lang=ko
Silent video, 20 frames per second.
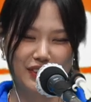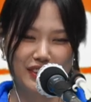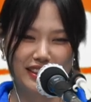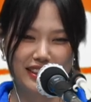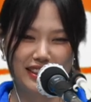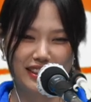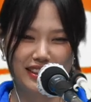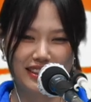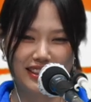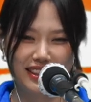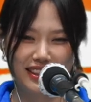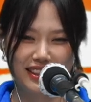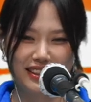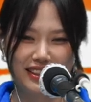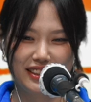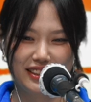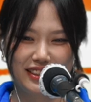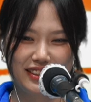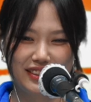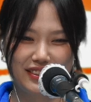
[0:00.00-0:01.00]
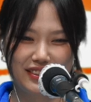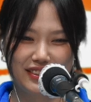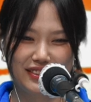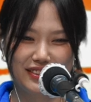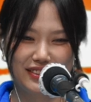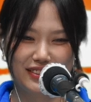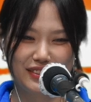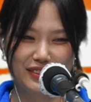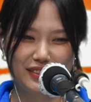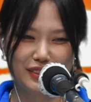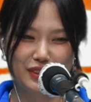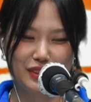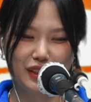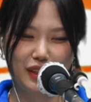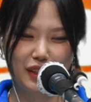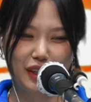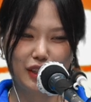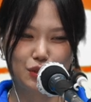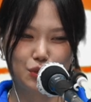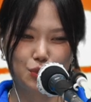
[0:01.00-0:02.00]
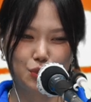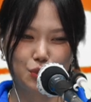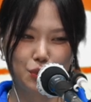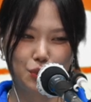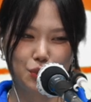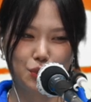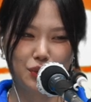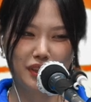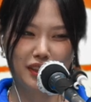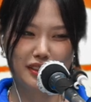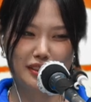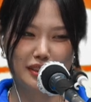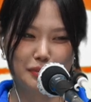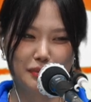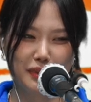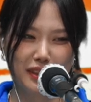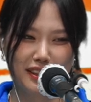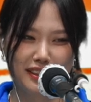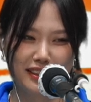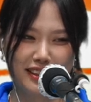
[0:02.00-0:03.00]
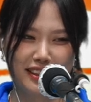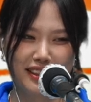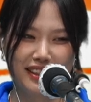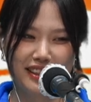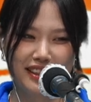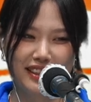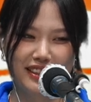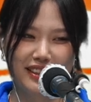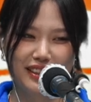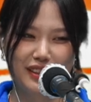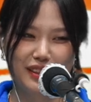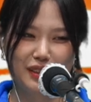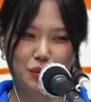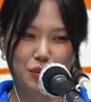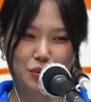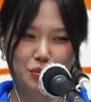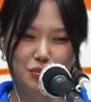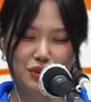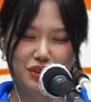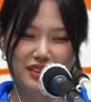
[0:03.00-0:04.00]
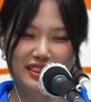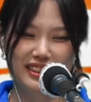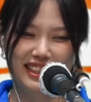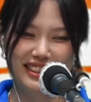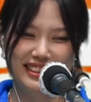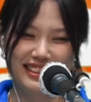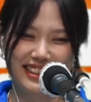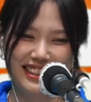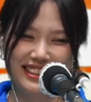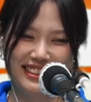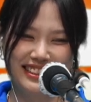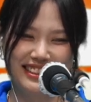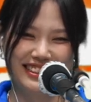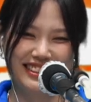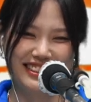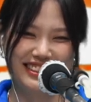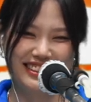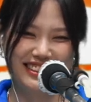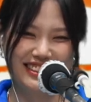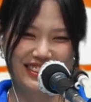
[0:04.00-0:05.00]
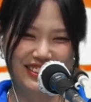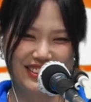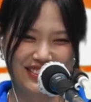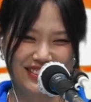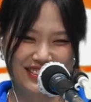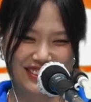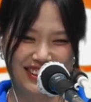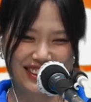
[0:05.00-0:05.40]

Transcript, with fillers: 그냥 어, 아주 조용하지만 공부는 하지 않는 그런